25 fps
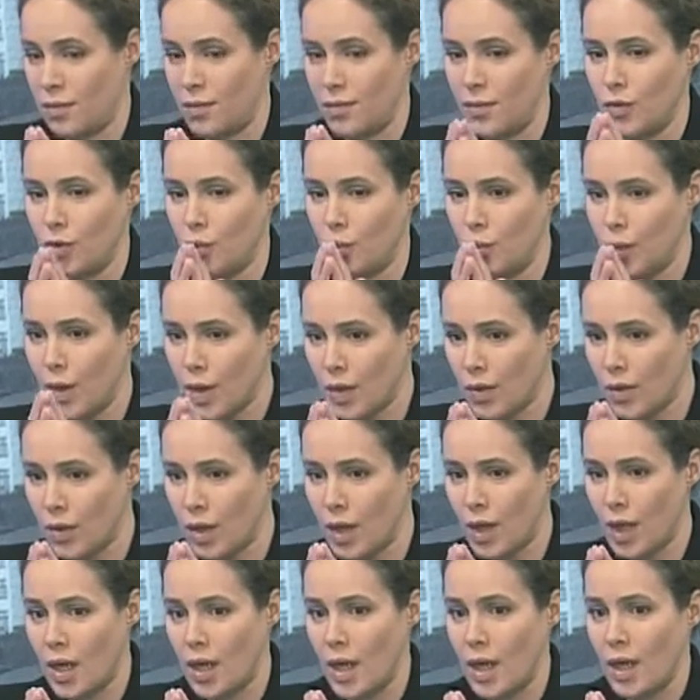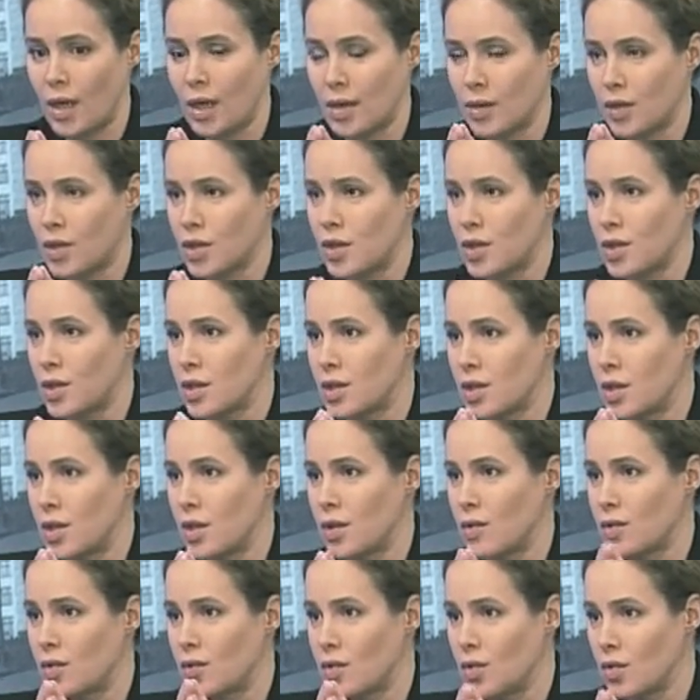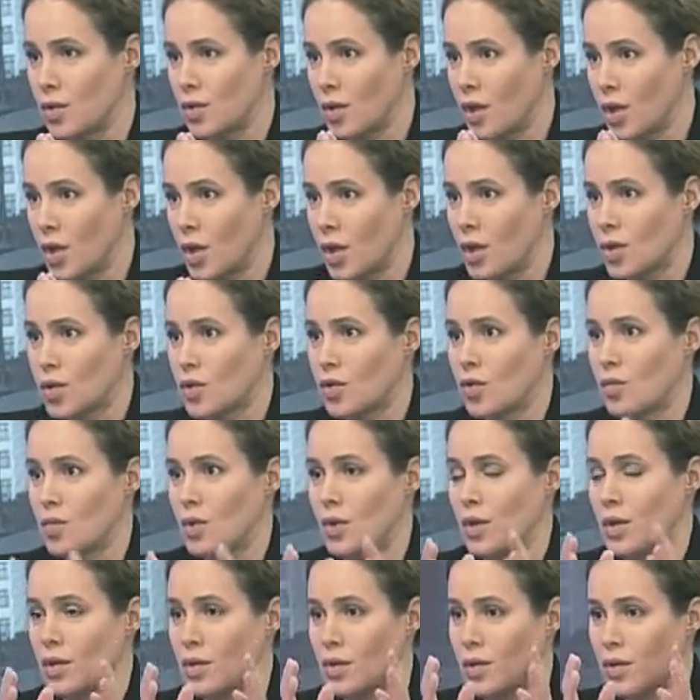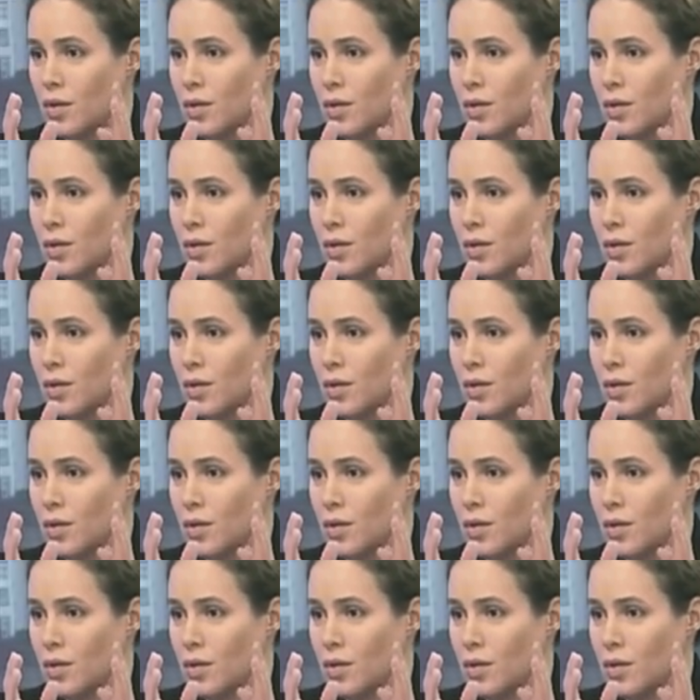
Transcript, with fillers: Ну, первое, конечно, сделать все, чтобы